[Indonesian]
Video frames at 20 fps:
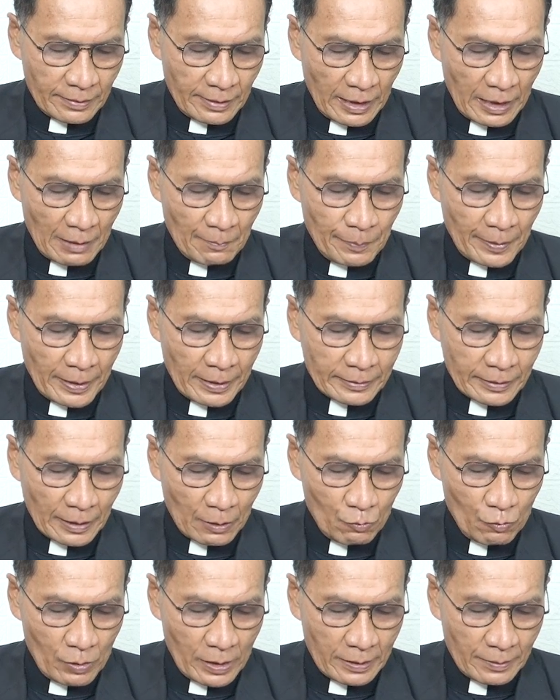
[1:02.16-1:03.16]
dalam
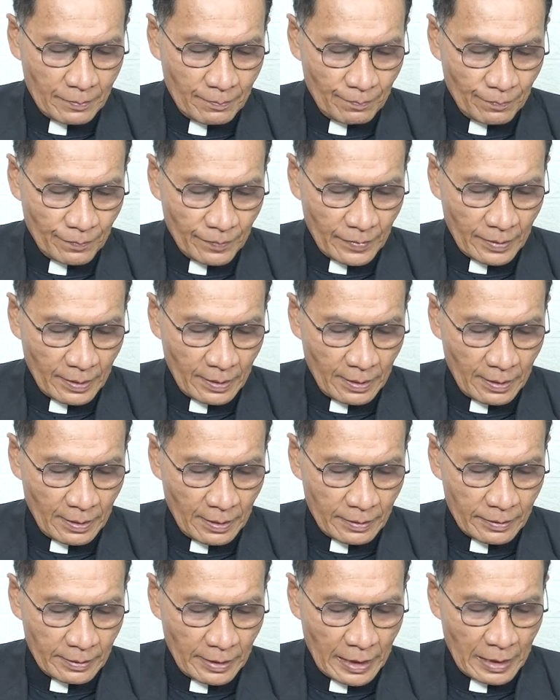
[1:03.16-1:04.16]
pengetahuan,
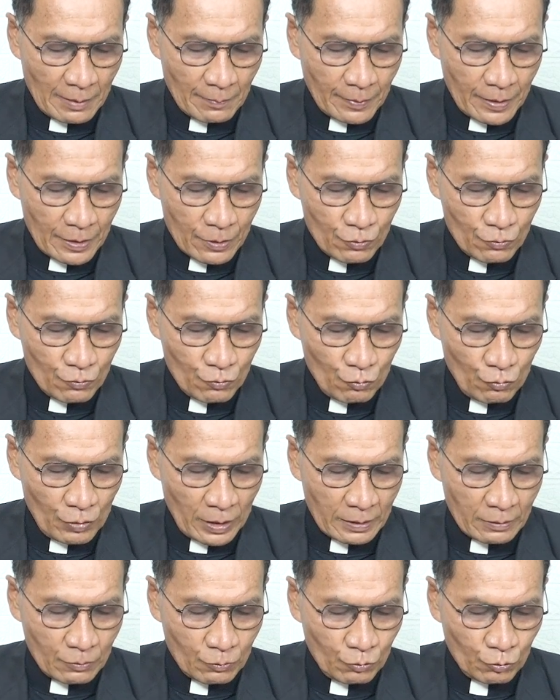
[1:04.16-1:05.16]
dalam
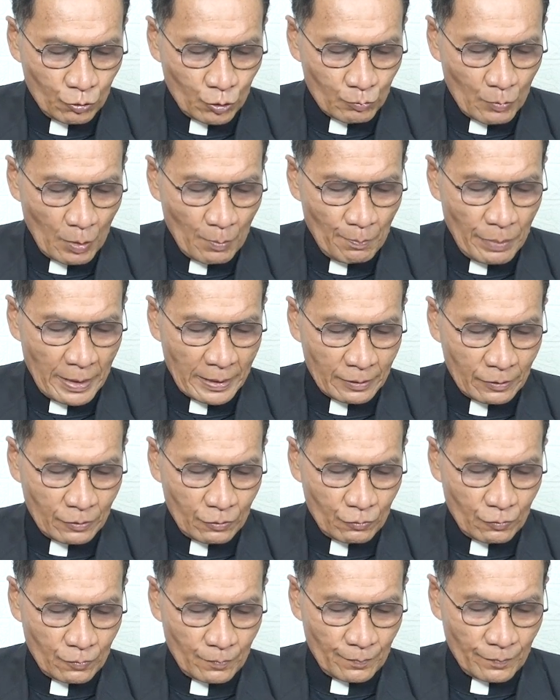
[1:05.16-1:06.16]
kesungguhan untuk
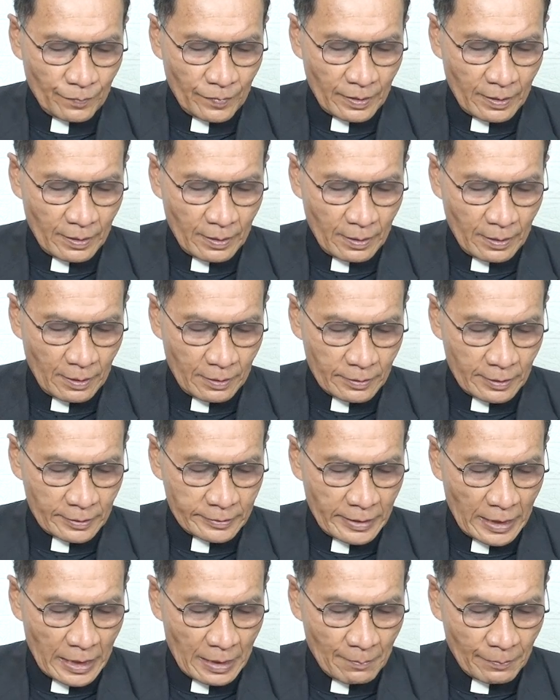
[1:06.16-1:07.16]
membantu,
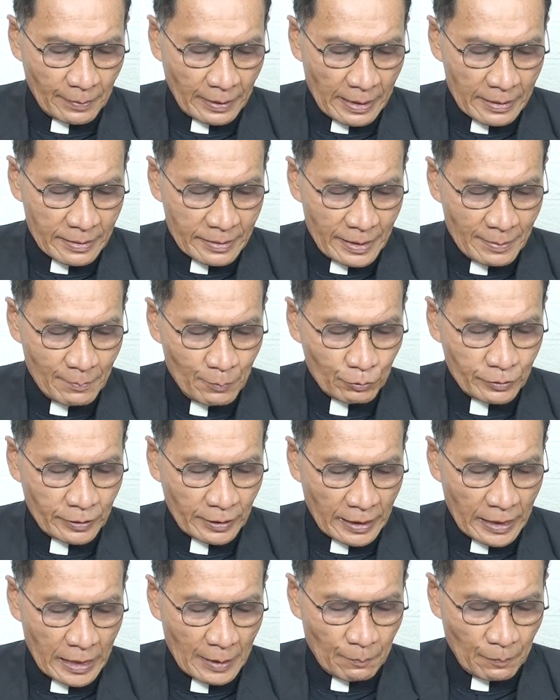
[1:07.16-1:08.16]
dan dalam kasihmu
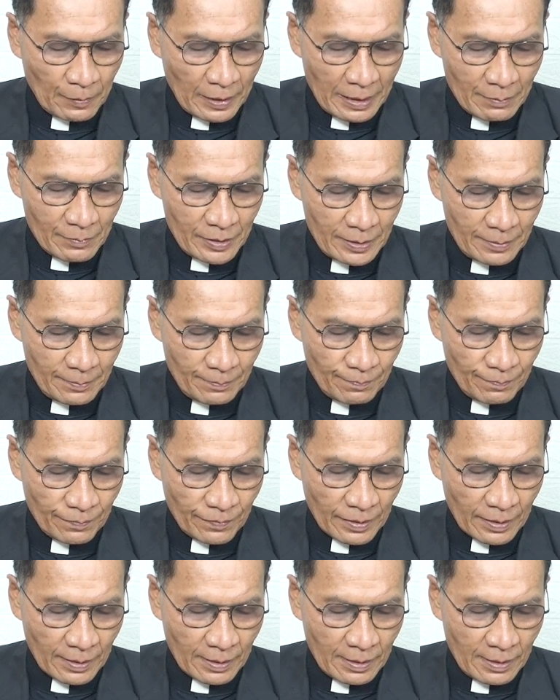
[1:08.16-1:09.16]
terhadap kami.
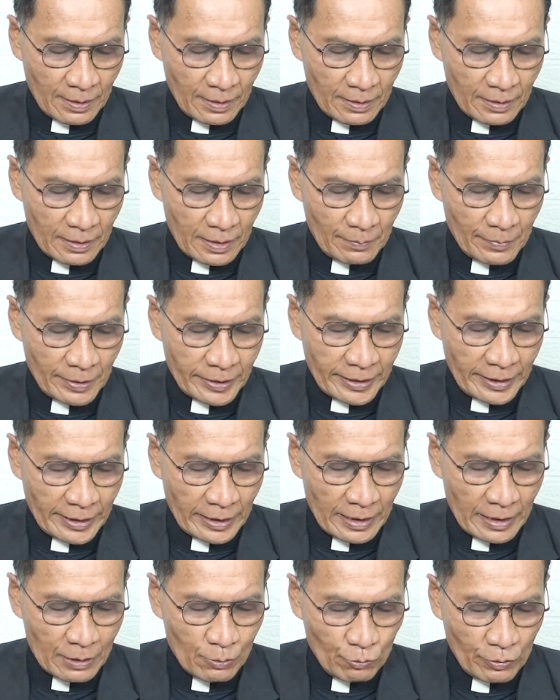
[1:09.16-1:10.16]

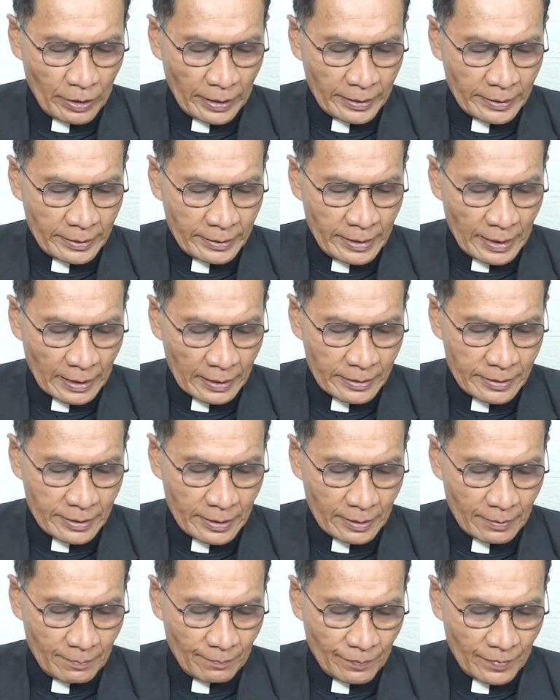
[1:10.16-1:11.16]
Demikianlah juga
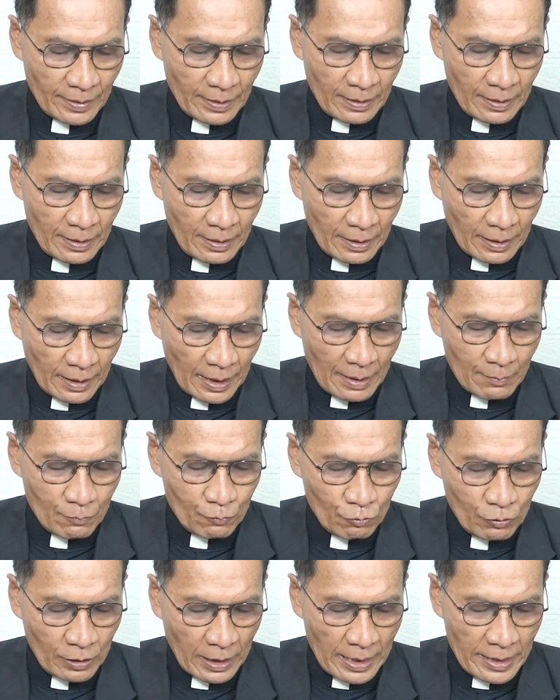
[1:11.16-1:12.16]
hendaknya
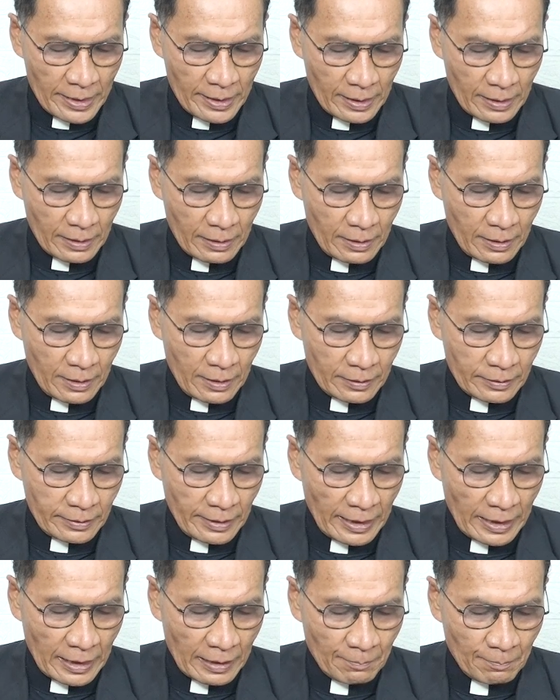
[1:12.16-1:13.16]
kamu kaya
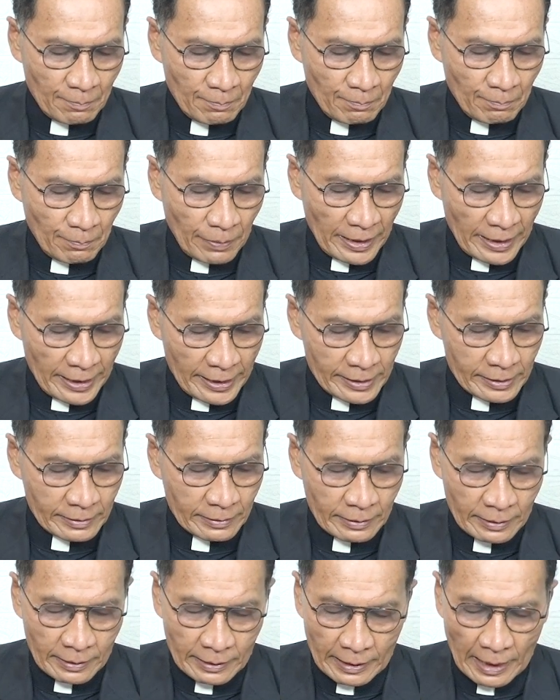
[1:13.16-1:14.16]
dalam
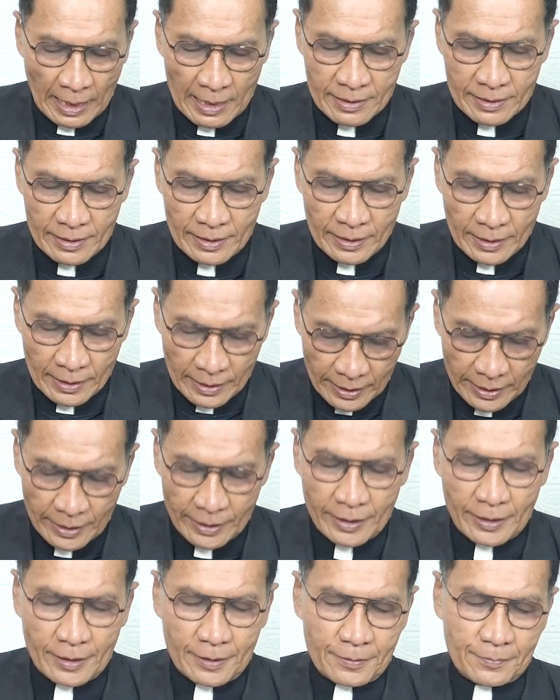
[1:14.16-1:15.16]
pelayanan kasih
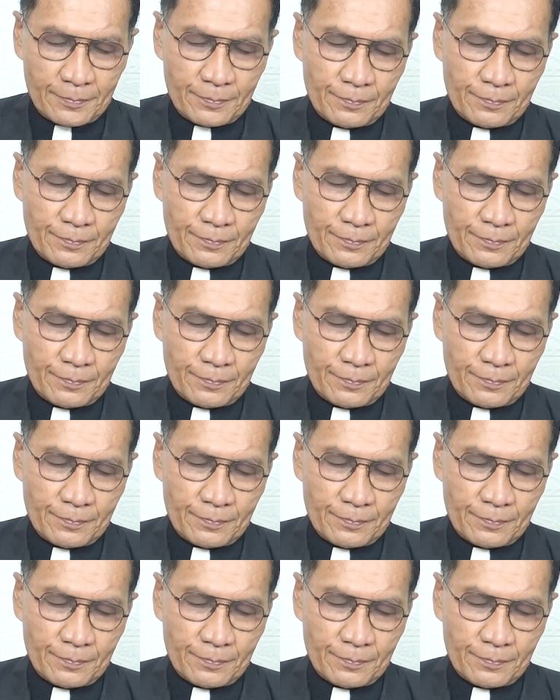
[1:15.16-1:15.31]
ini.